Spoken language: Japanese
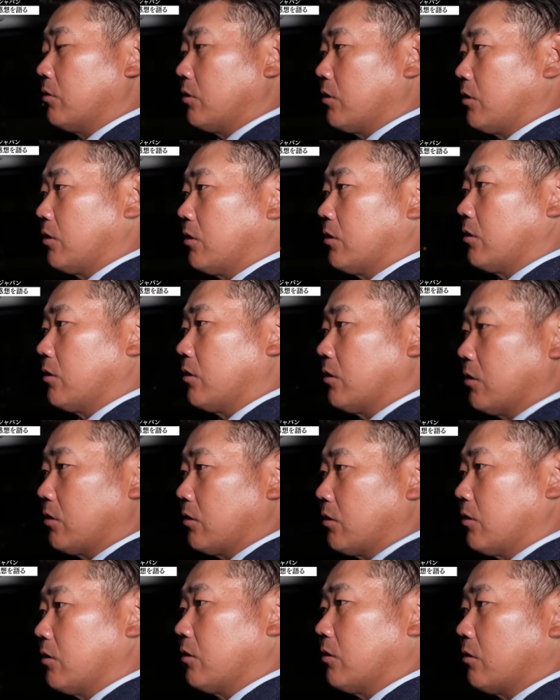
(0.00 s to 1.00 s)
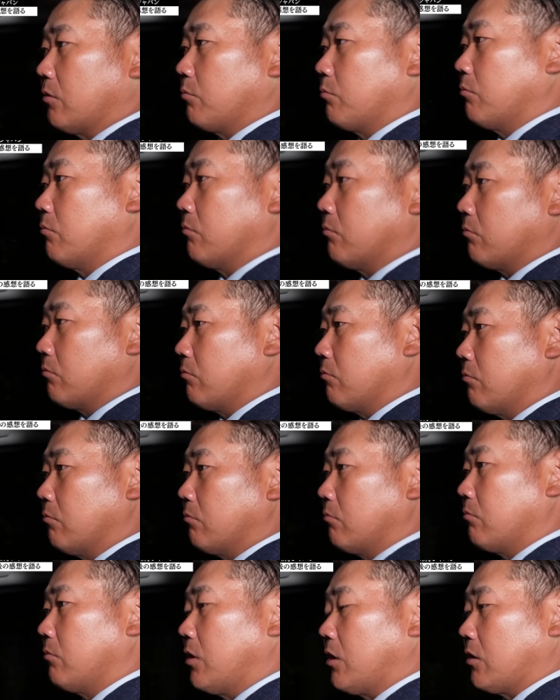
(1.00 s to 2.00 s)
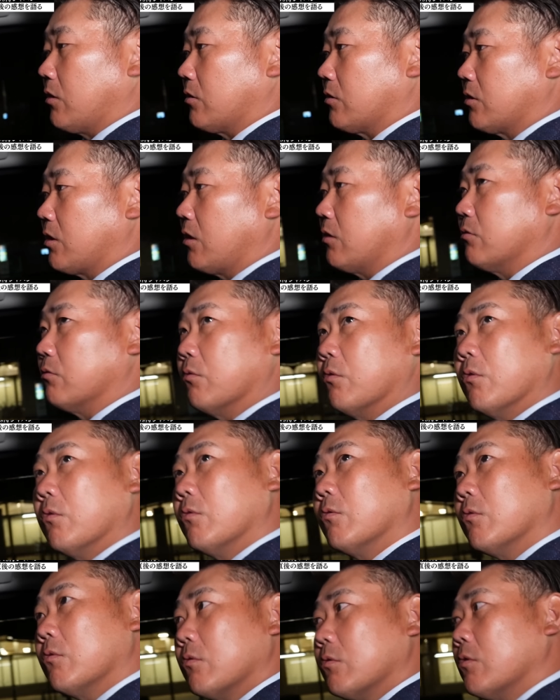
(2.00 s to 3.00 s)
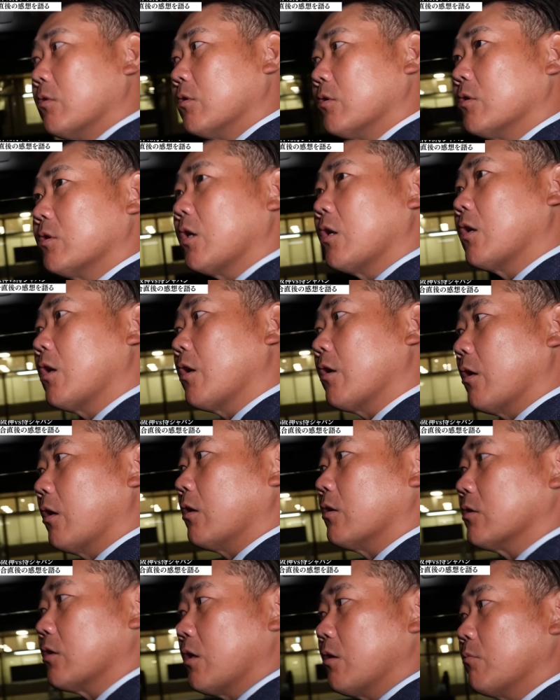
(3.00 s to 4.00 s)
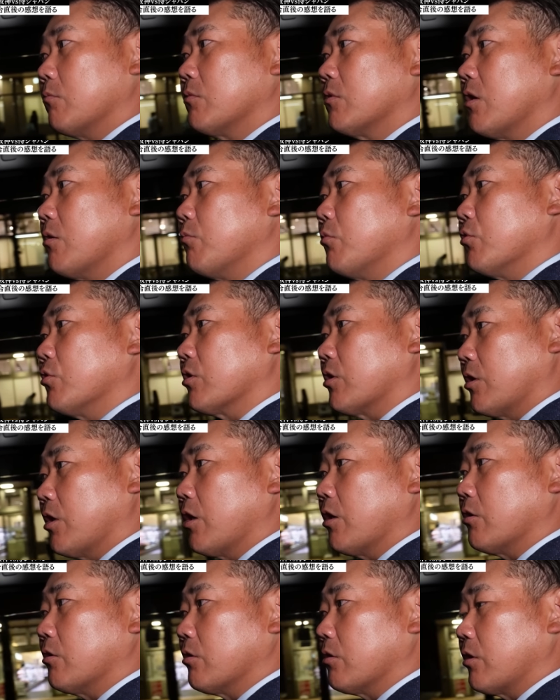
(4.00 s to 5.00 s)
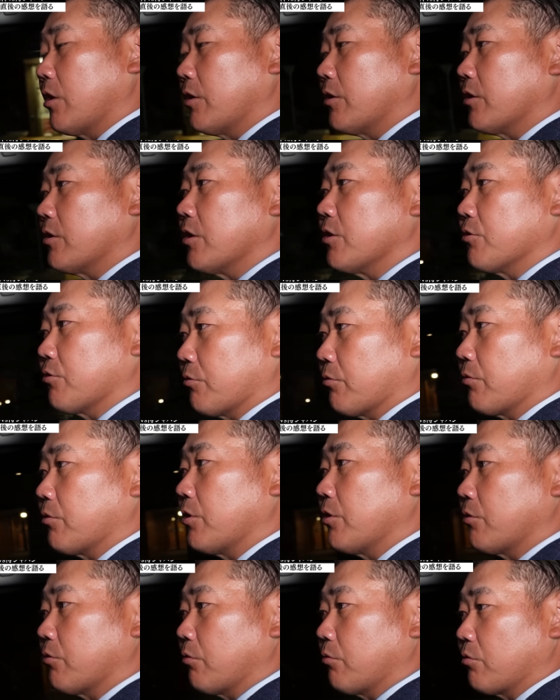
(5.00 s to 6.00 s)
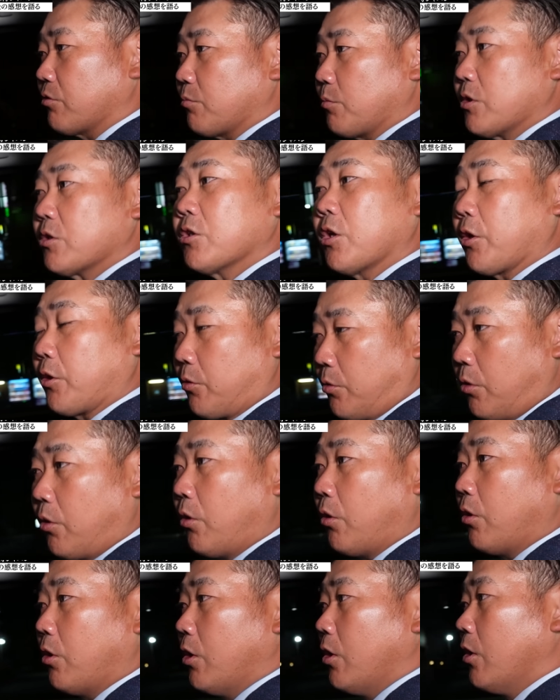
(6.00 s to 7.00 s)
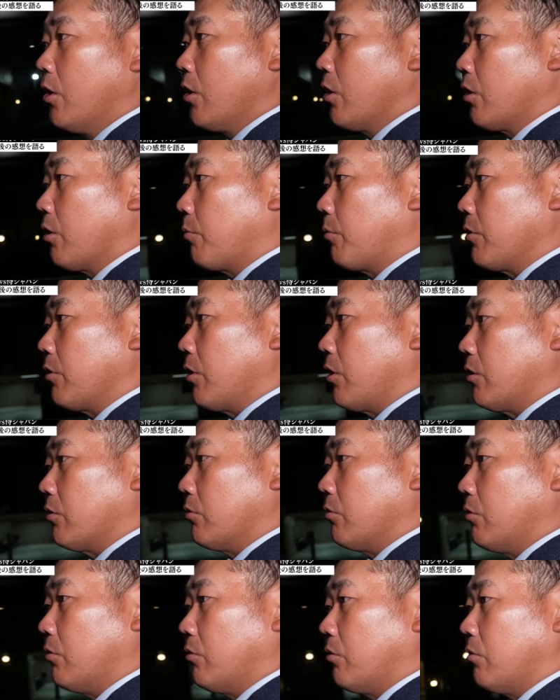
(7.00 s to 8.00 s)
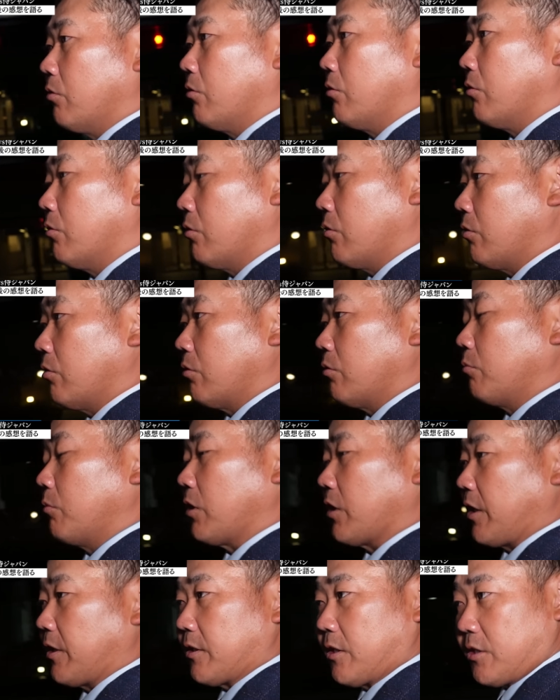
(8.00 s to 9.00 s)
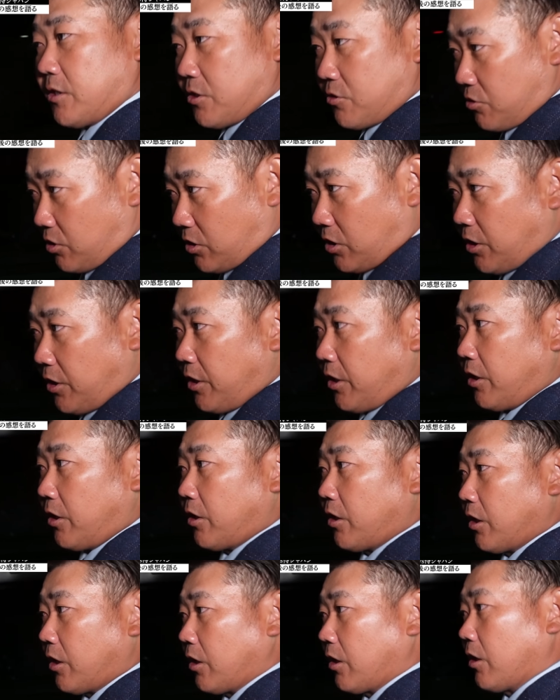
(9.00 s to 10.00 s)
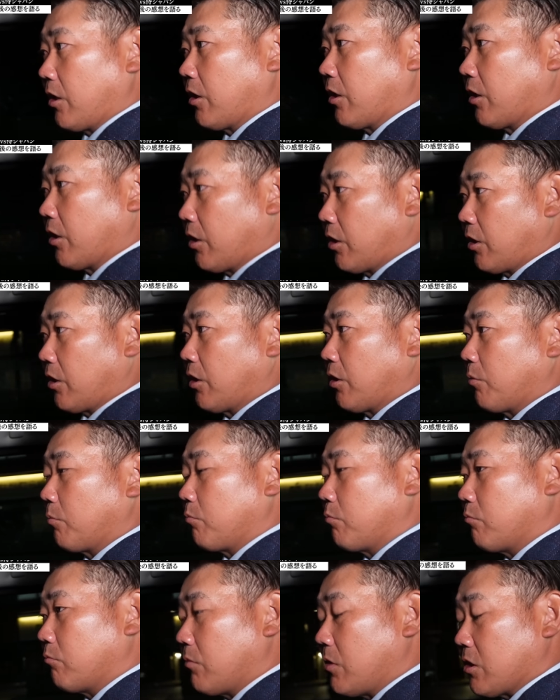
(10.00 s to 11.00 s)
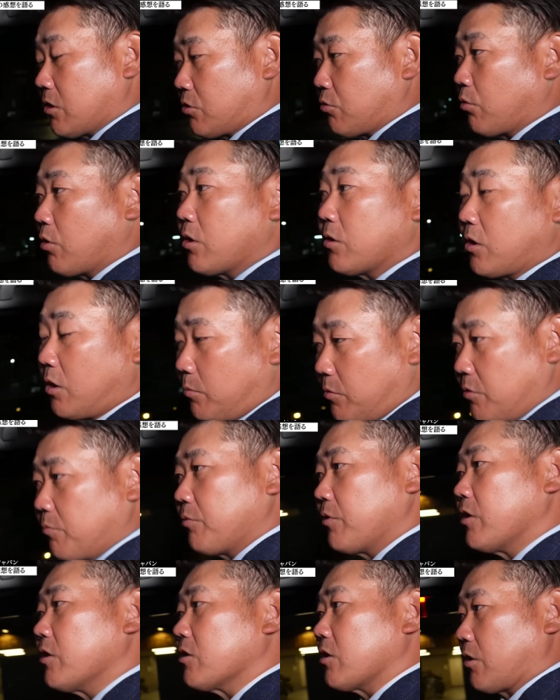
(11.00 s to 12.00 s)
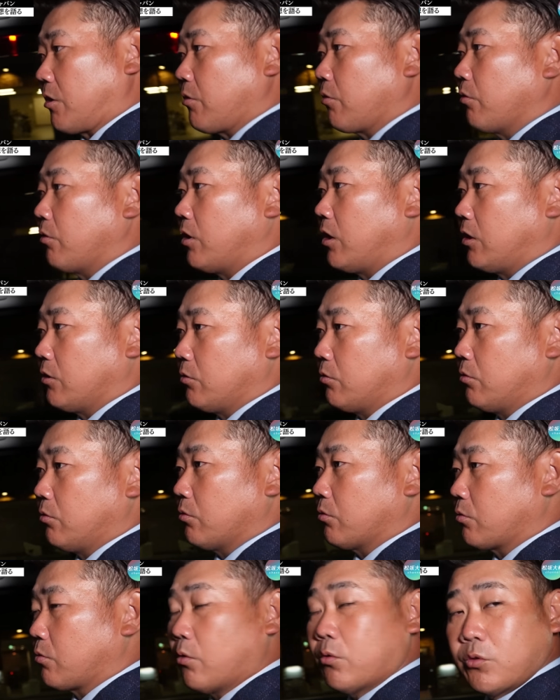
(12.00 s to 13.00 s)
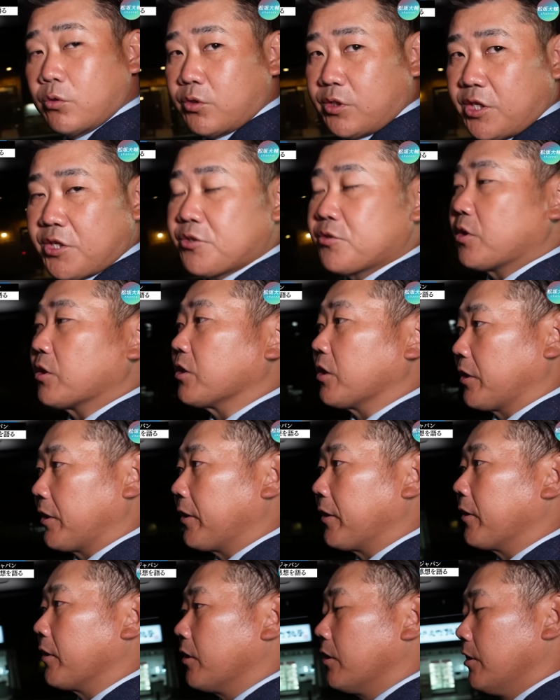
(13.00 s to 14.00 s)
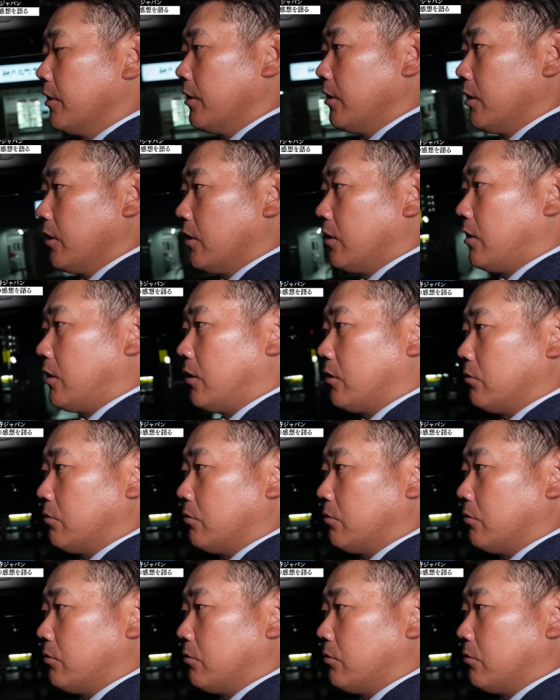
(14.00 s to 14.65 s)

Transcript: えー、まあ3度3回か 3, 3本ですかね、源、田、選手ヒットを打ちましたけど、えー、やっぱりあの、まあ、源田選手だったり、はい、えー、まあ、初回ダブルプレーでしたけどあの近藤選手だったりあ、あ